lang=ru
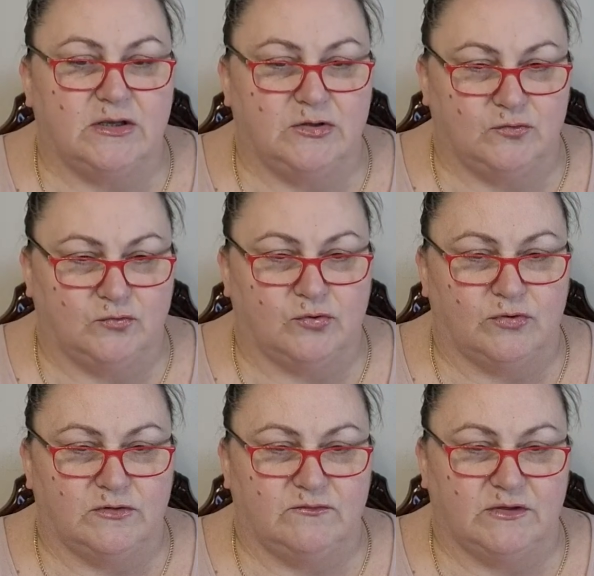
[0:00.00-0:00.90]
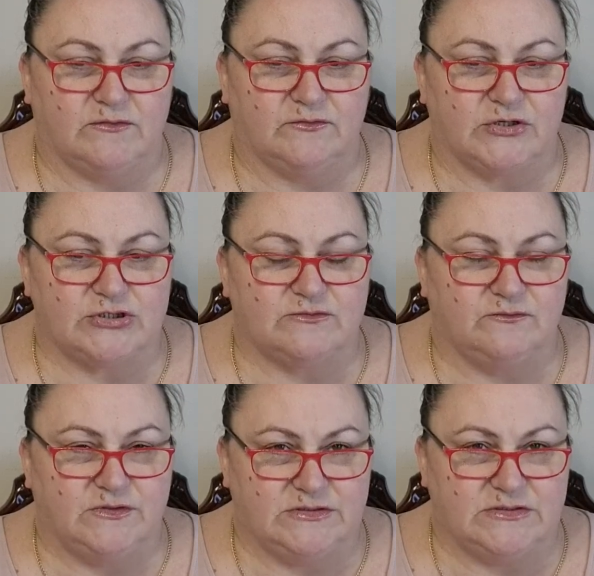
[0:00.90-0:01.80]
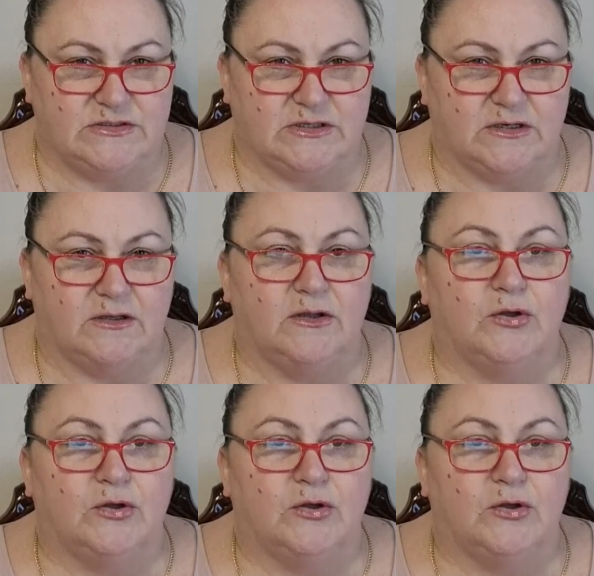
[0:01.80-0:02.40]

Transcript: и неуклонной веры в наше видение